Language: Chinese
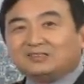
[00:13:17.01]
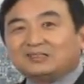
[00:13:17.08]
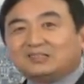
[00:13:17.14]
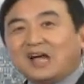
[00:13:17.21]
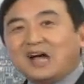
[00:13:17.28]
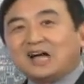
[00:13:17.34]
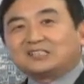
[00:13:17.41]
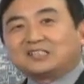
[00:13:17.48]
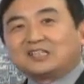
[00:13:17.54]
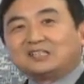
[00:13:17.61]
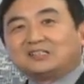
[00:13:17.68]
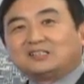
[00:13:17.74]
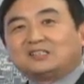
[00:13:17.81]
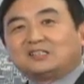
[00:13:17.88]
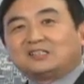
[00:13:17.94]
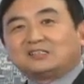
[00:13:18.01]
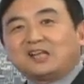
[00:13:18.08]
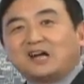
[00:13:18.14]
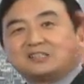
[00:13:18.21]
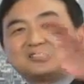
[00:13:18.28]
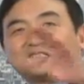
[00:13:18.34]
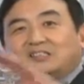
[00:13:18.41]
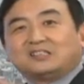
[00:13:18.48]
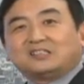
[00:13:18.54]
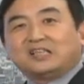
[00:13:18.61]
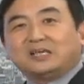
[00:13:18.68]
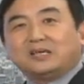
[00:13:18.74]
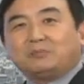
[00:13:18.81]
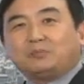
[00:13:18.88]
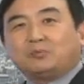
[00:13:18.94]
他整个当时的那
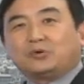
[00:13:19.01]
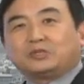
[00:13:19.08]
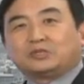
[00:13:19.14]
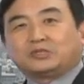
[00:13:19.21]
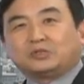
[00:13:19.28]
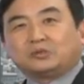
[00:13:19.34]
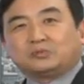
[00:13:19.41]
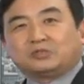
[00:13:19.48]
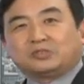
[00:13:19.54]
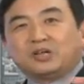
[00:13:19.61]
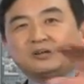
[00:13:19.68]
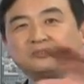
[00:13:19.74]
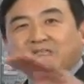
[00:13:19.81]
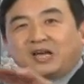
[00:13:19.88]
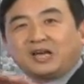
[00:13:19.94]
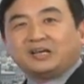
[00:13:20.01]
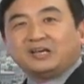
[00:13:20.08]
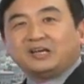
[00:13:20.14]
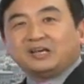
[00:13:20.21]
一波，就是要在